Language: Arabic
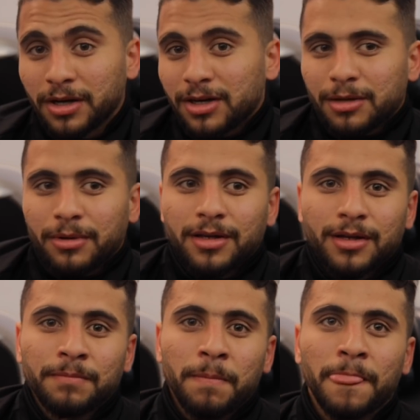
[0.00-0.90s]
غير
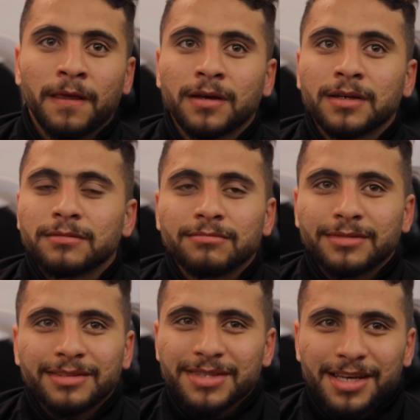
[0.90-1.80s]
طبيعيه
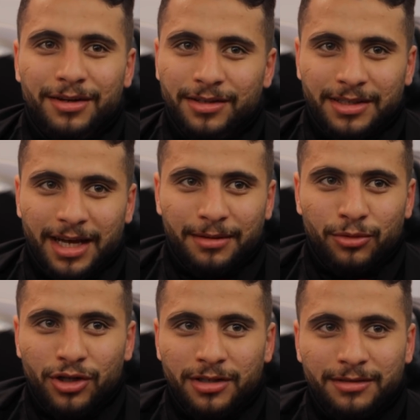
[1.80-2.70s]
يعني
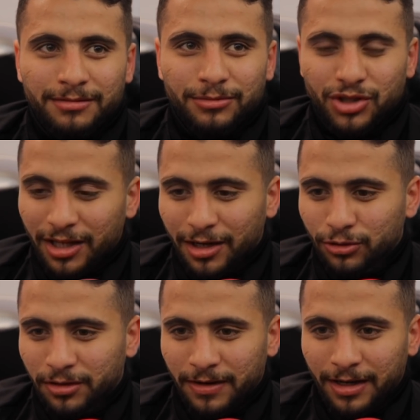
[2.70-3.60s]
ممكن مش قادر
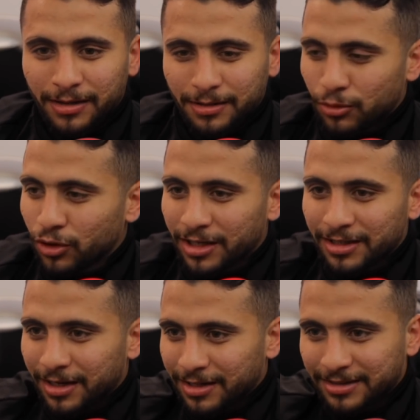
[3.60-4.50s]
اوصف لك ممكن
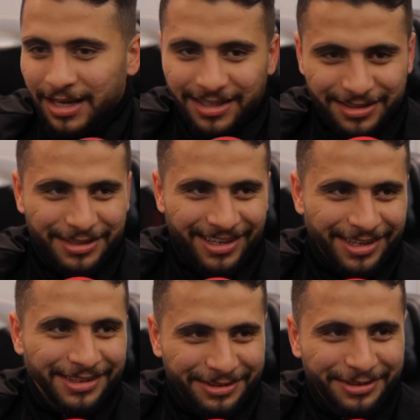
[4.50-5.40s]
السايس
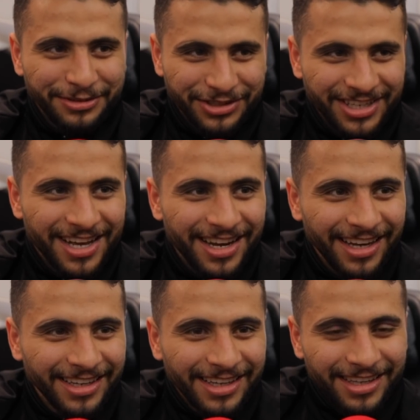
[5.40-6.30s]
اللي في الشارع
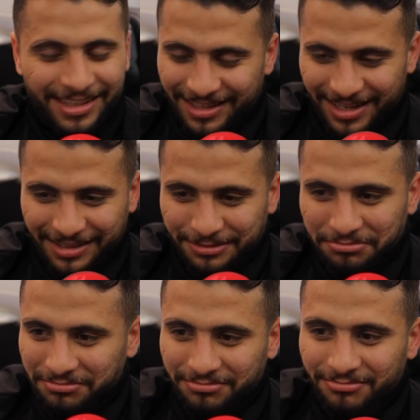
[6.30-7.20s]
يعني
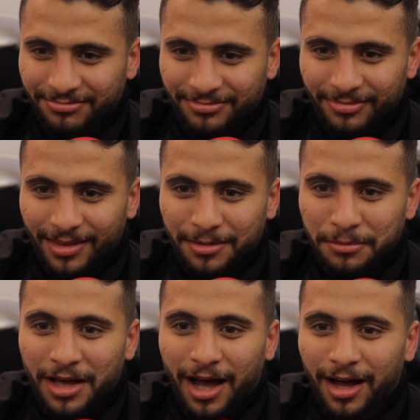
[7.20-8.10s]

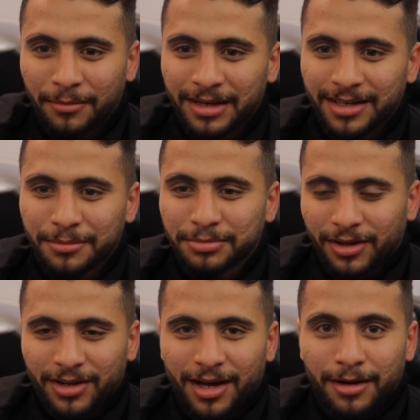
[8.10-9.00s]
بيعاملني
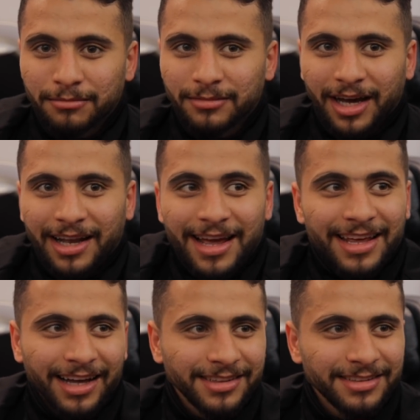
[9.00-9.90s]
بطريقه غير اي
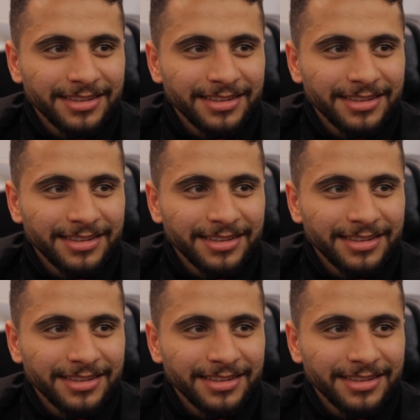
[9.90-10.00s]
حد